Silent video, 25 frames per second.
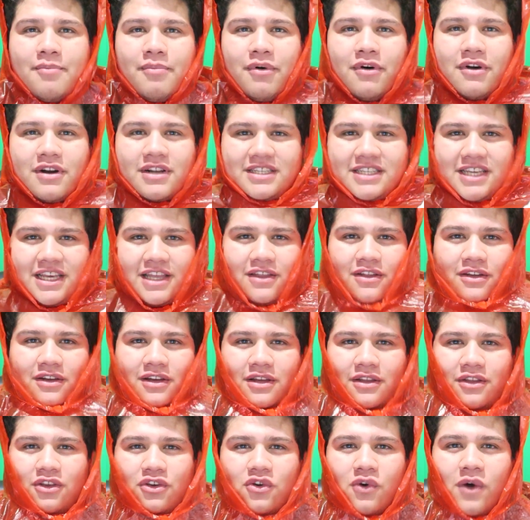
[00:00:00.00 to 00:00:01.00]
por si
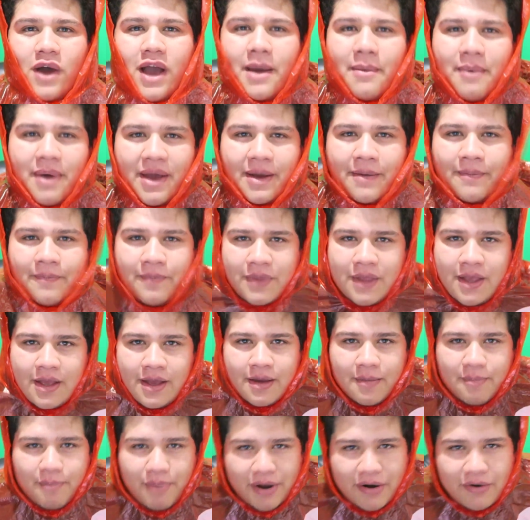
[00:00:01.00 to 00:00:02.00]
llueve.
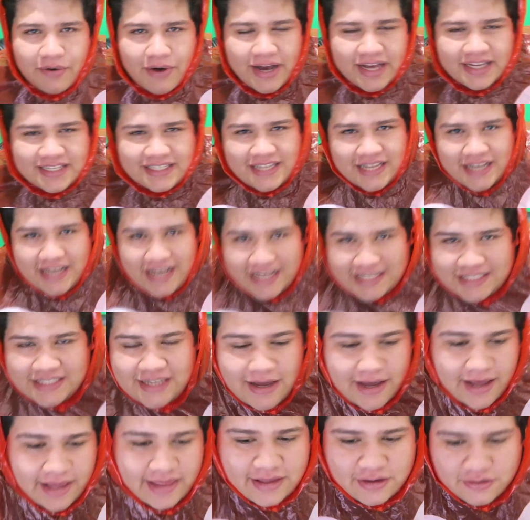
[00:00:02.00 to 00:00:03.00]
Pero es de, es
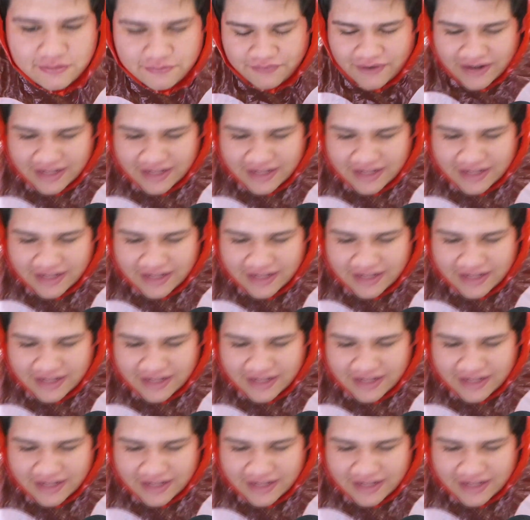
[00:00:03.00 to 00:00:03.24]
de un